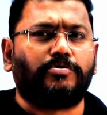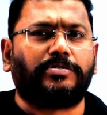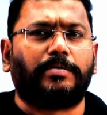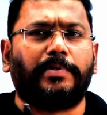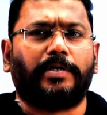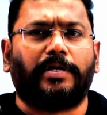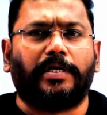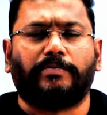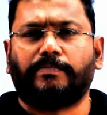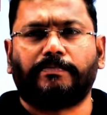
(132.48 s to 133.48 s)
అవసరం మీకు
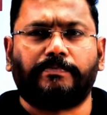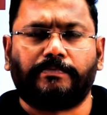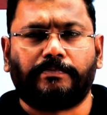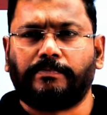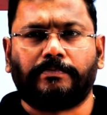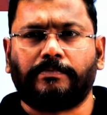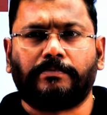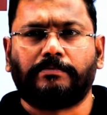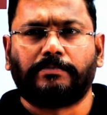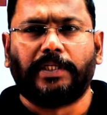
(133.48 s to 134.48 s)
లేదు
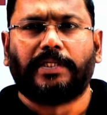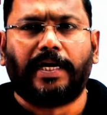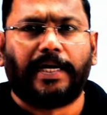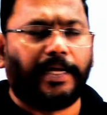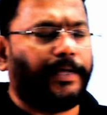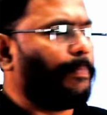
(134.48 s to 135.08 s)
ఎందుకంటే